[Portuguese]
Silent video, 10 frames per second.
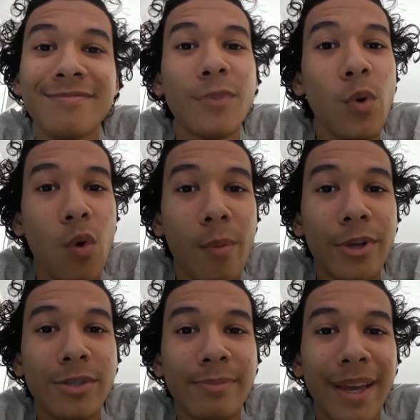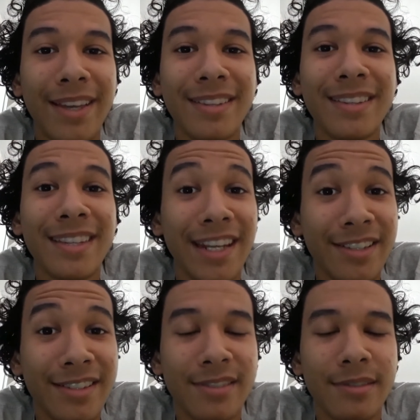o Combat Pack
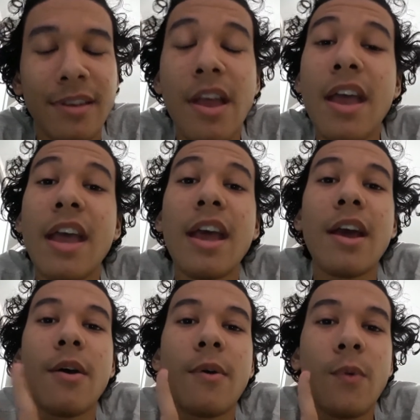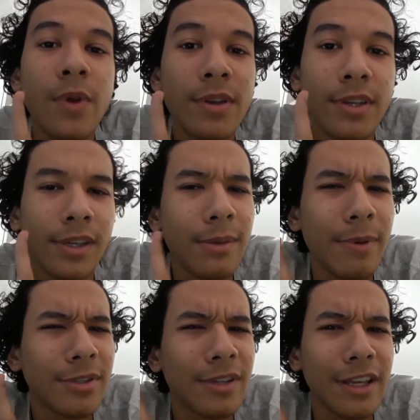3. O que
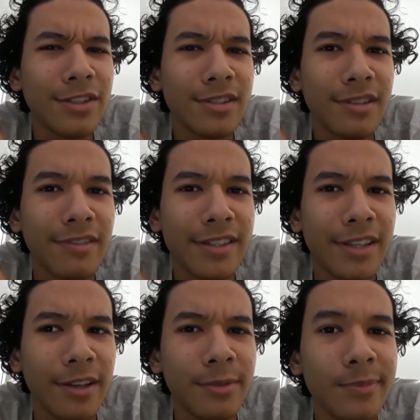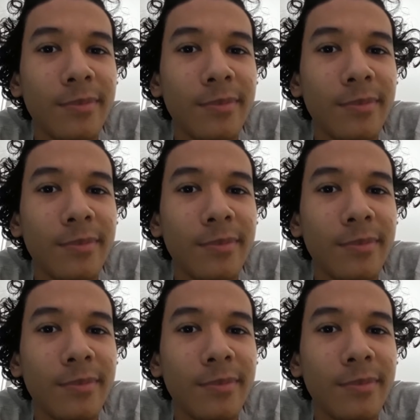personagens que vazaram?